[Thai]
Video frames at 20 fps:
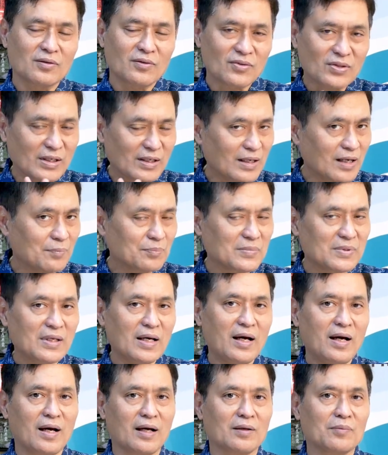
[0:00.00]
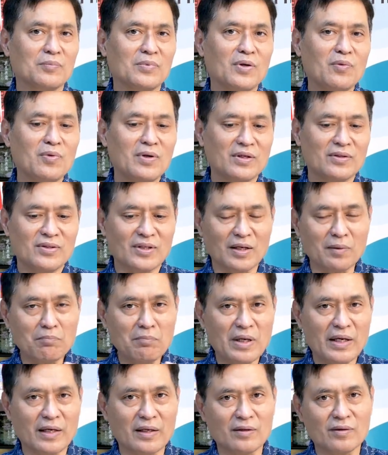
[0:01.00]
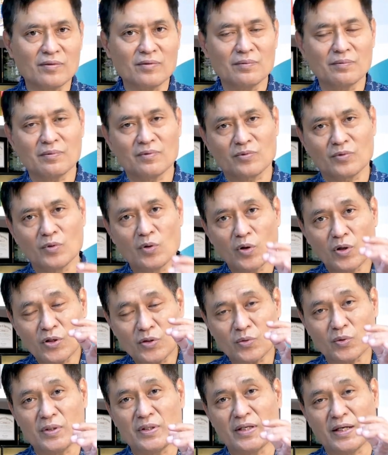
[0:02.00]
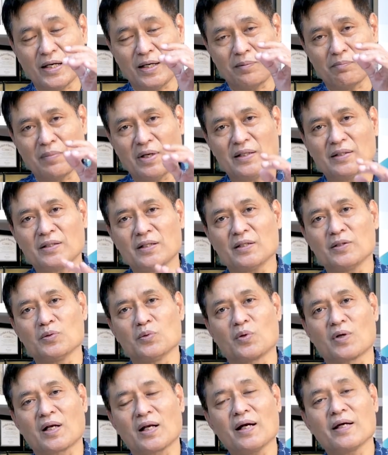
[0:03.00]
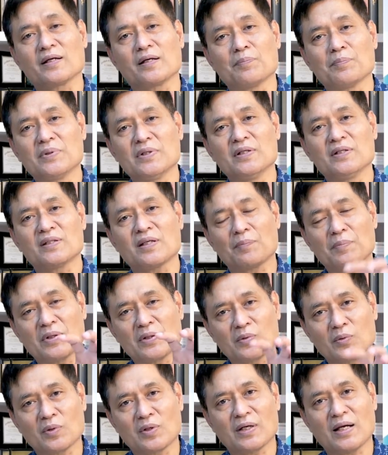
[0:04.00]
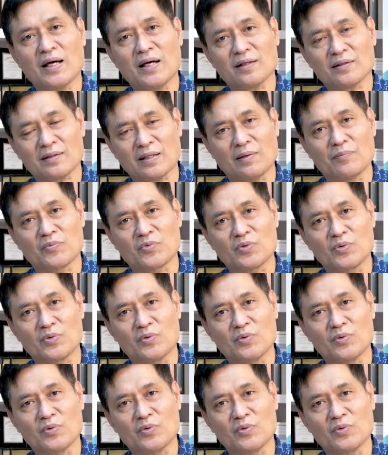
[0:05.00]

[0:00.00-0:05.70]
เซตอัพยาก เพราะว่าเสียงเบสโดยส่วนใหญ่มันจะอยู่ใกล้กับพื้น จะเป็นตัวล่างต่ำสุ